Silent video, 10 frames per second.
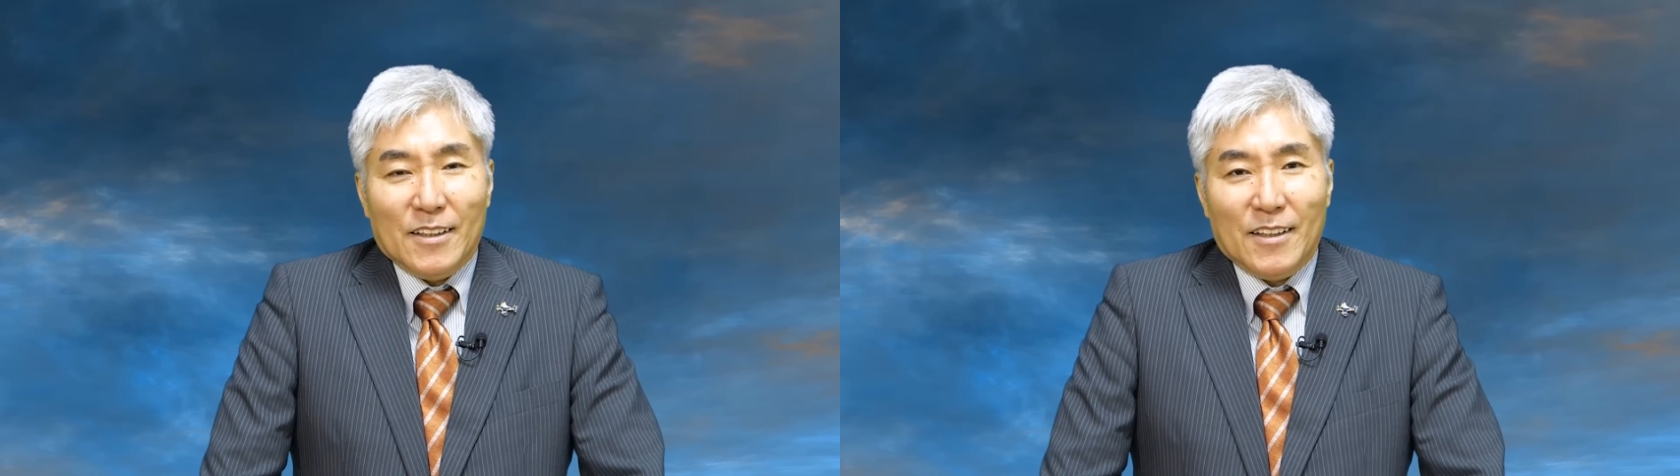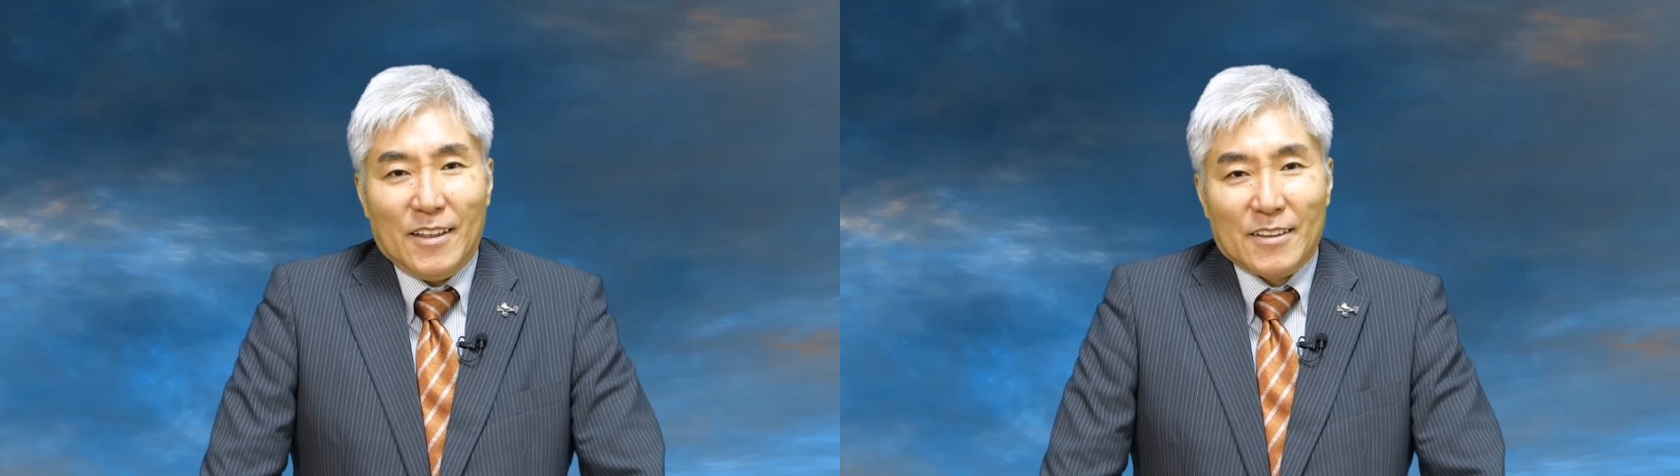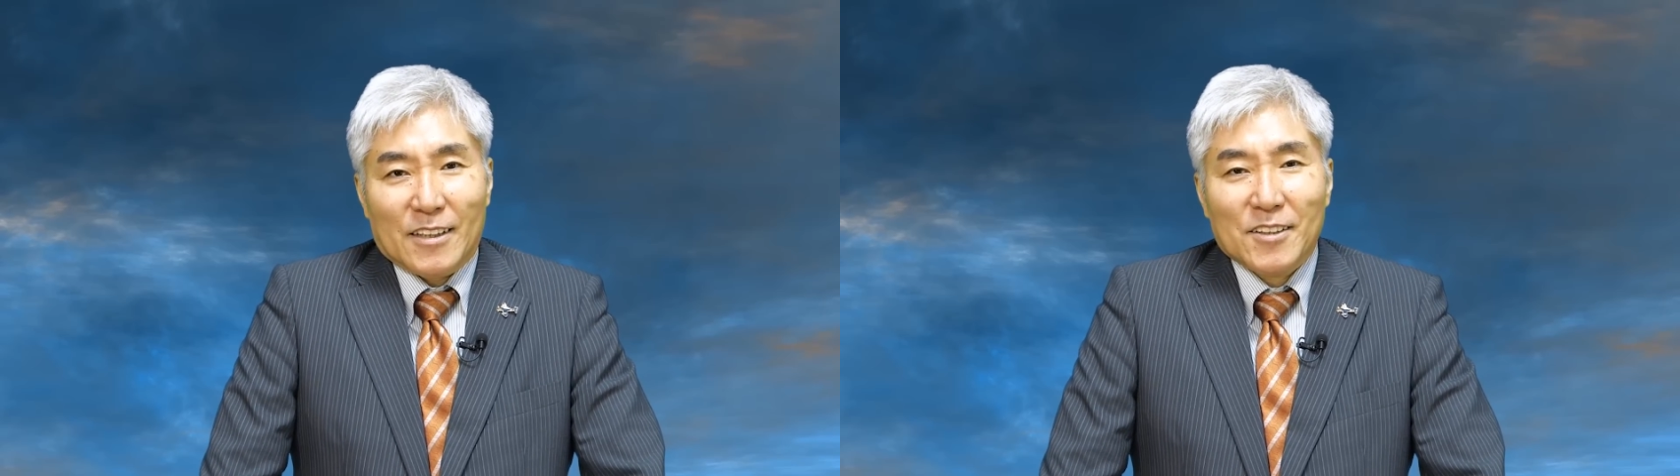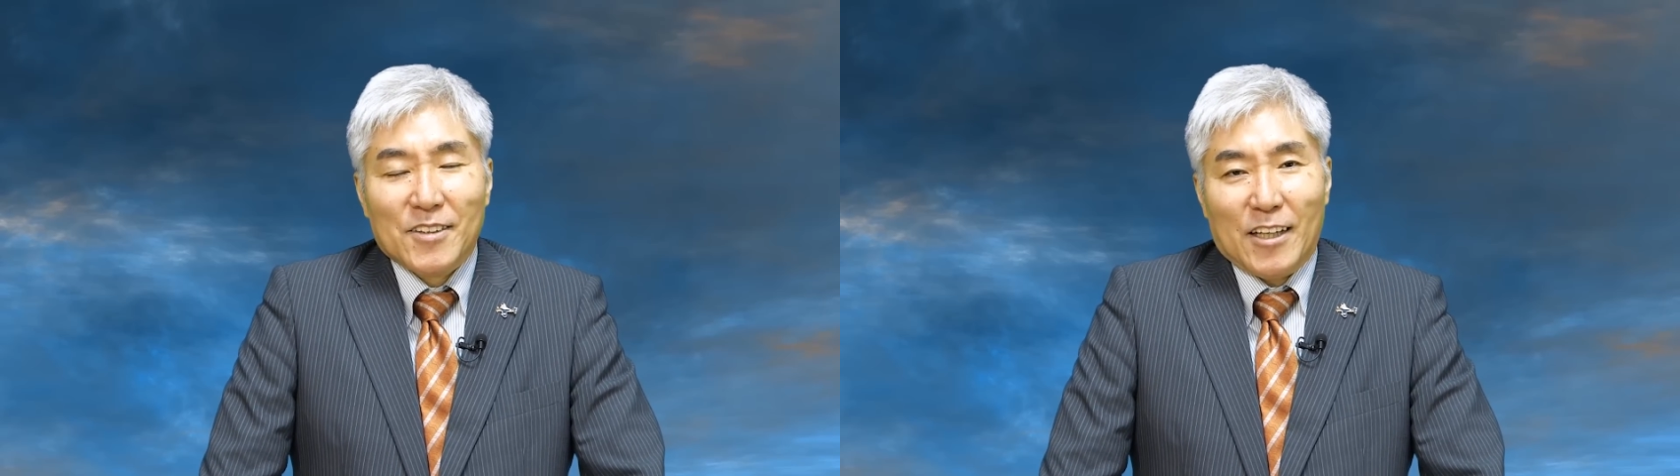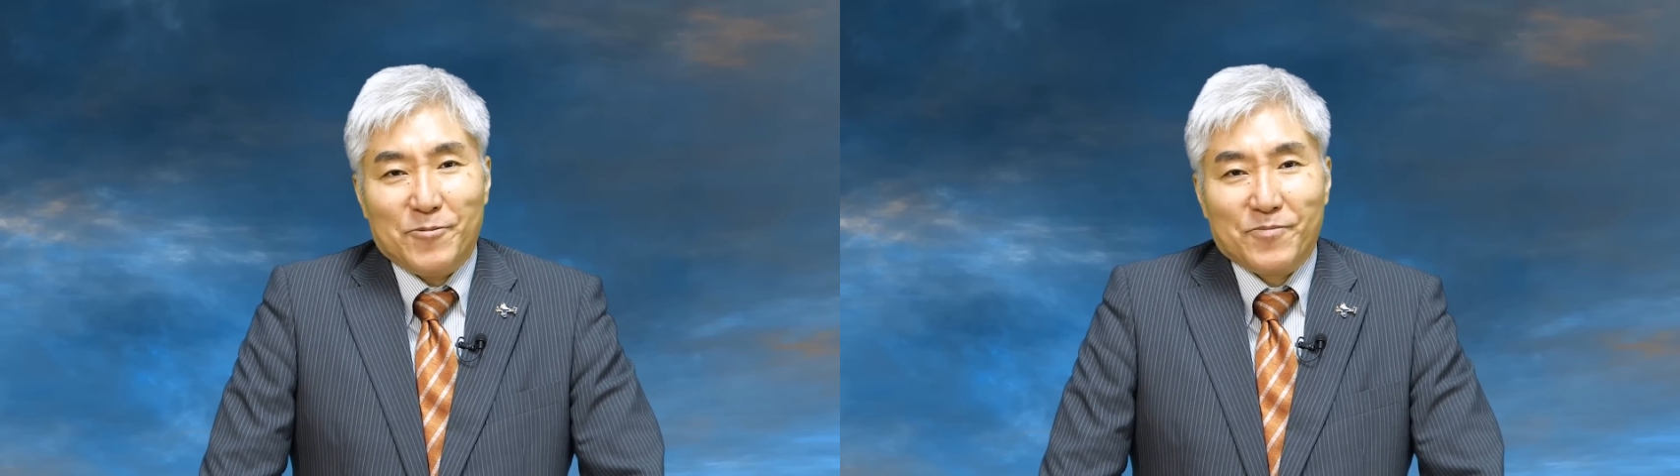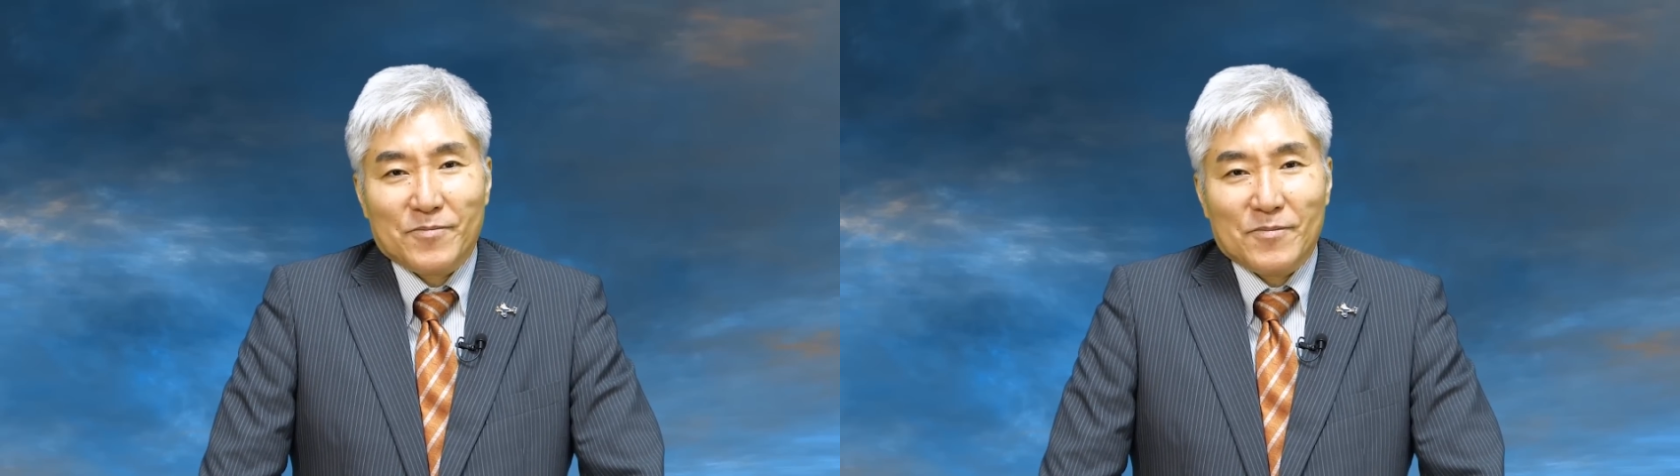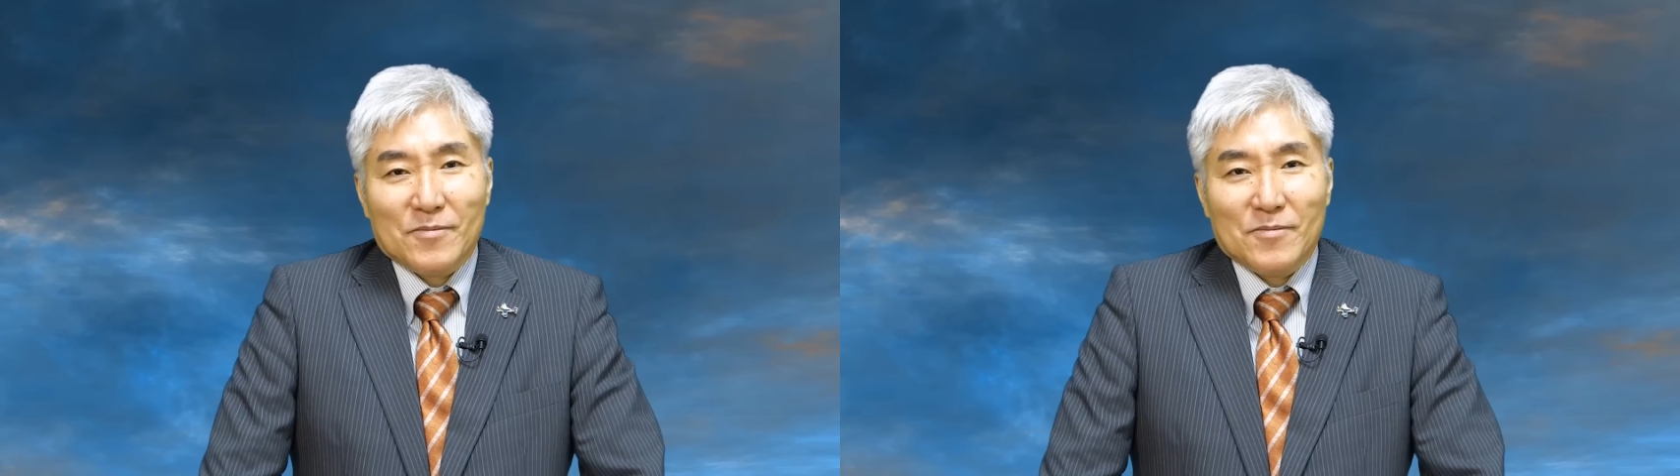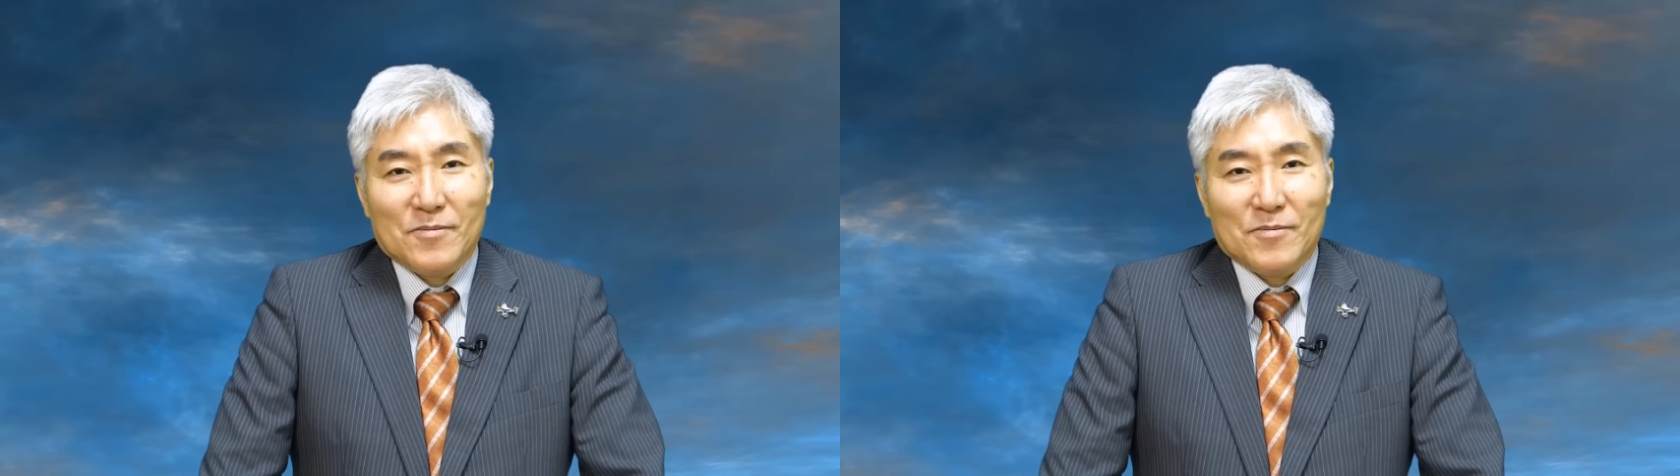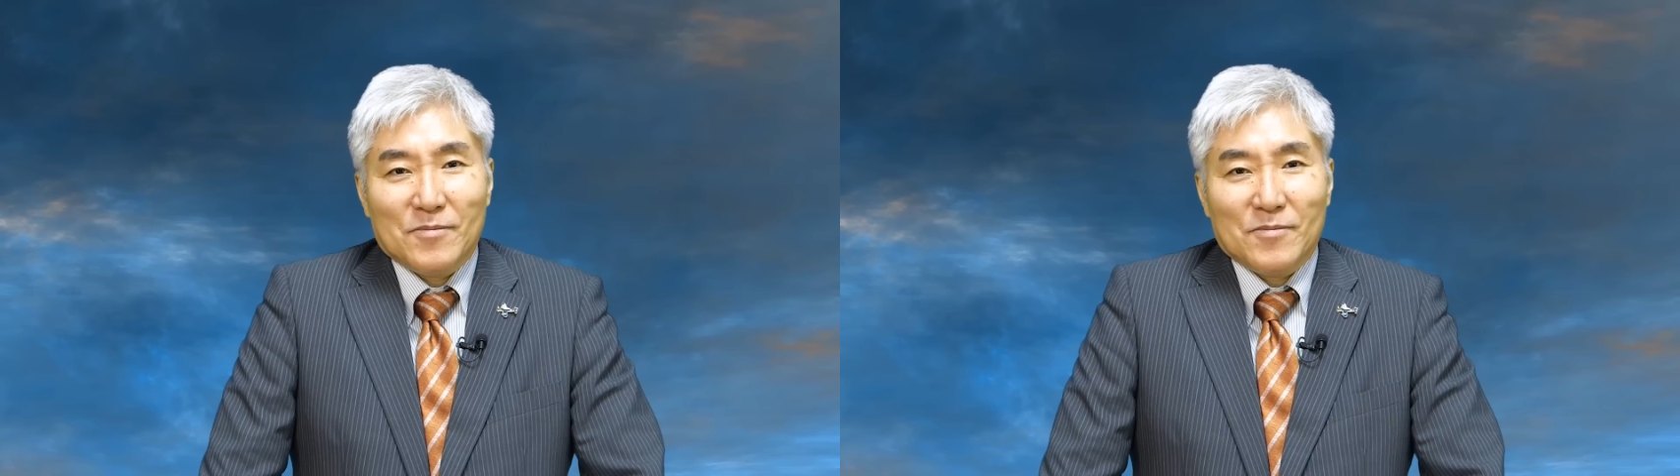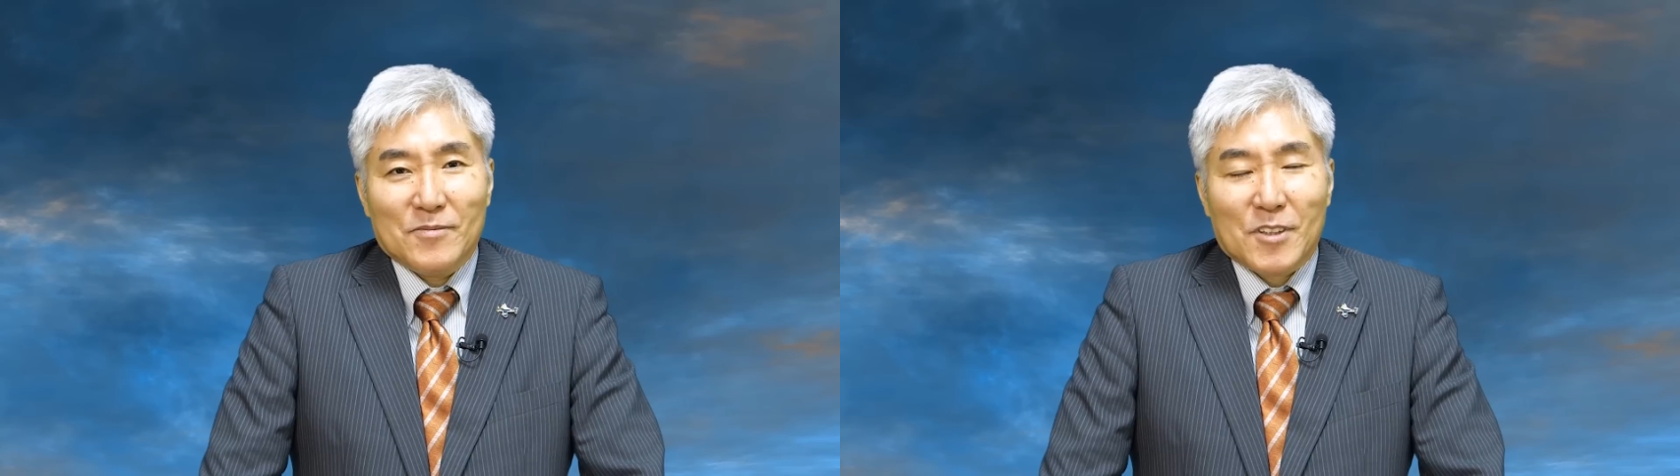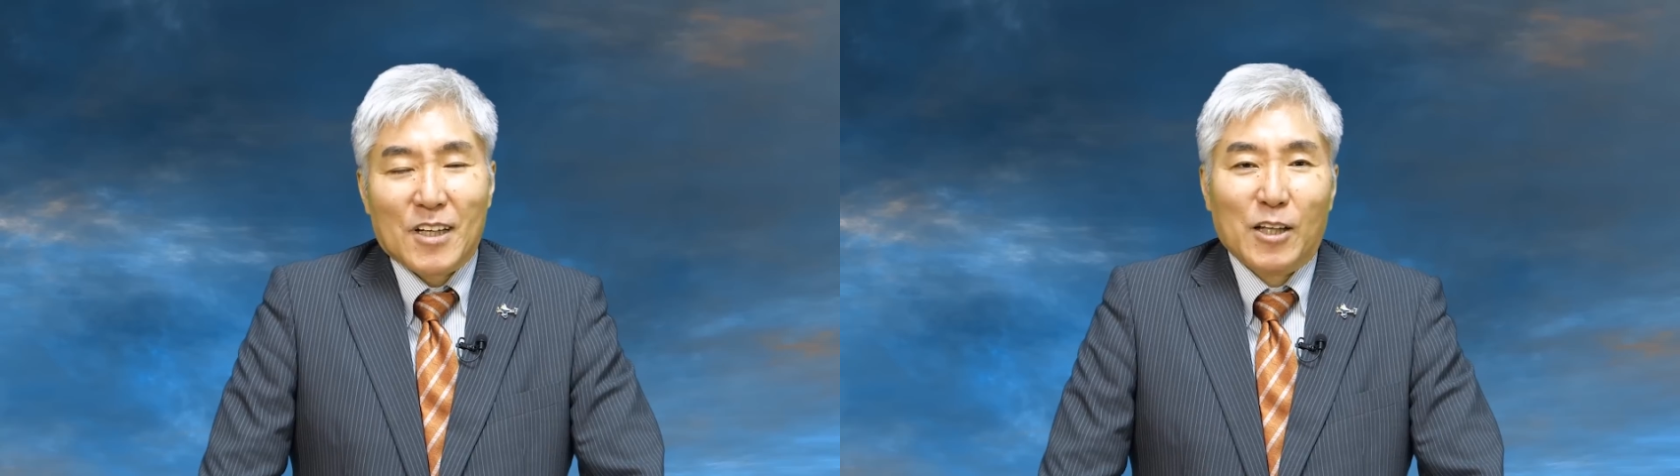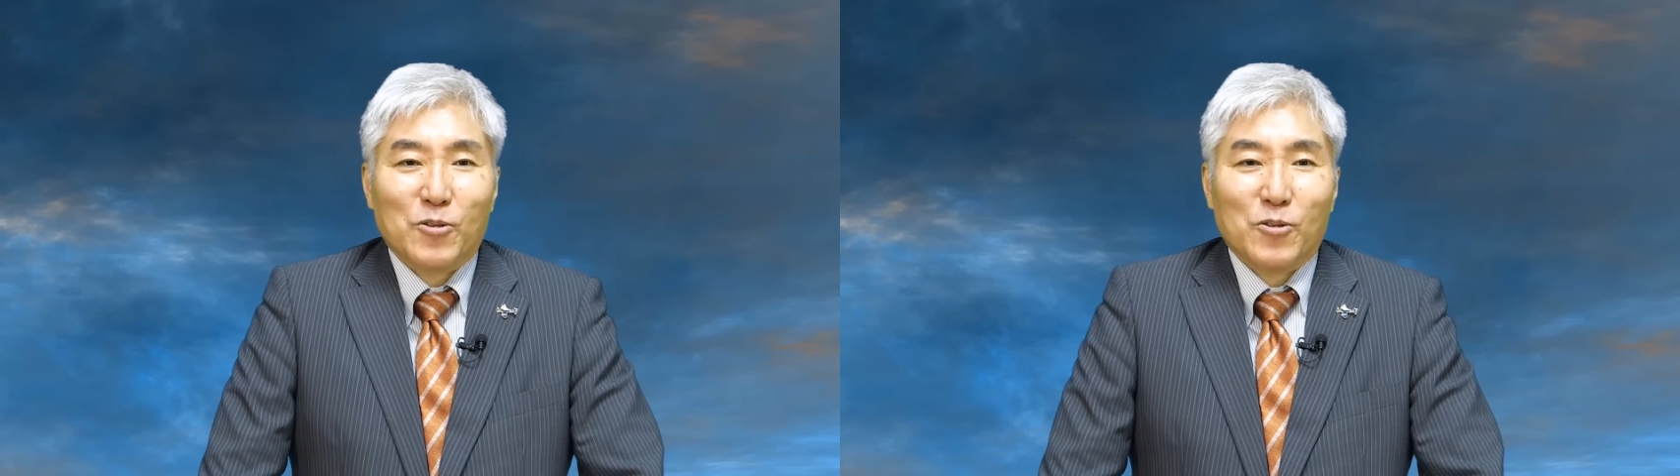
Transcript: えー、近年世界